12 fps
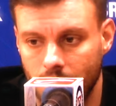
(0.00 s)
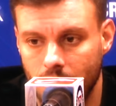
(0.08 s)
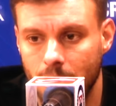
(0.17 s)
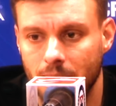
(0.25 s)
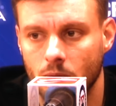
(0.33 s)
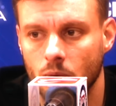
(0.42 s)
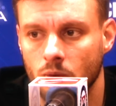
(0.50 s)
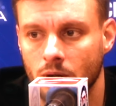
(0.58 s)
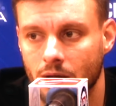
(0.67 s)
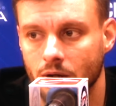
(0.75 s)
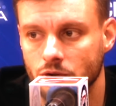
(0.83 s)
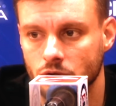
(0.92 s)
en la
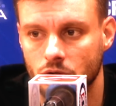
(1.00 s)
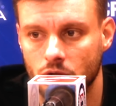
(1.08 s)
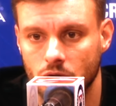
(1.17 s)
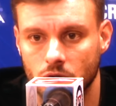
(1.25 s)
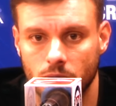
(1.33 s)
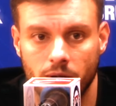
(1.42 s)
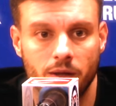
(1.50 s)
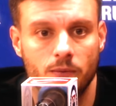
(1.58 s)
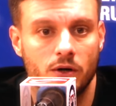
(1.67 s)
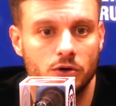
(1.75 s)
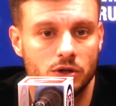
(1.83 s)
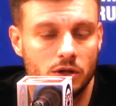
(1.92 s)
pregunta, nosotros
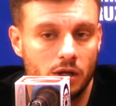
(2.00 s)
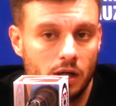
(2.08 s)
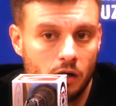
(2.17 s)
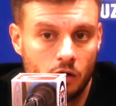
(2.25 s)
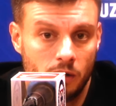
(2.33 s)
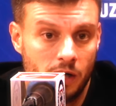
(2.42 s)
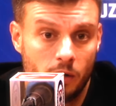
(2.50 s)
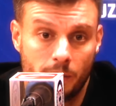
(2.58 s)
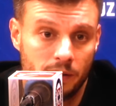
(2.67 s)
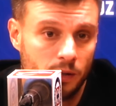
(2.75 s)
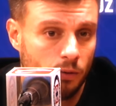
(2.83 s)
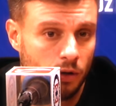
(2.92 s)
venimos con el
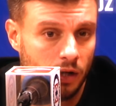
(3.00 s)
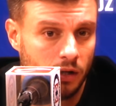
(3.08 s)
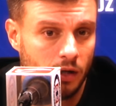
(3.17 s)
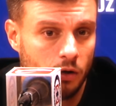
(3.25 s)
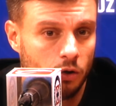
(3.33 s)
objetivo de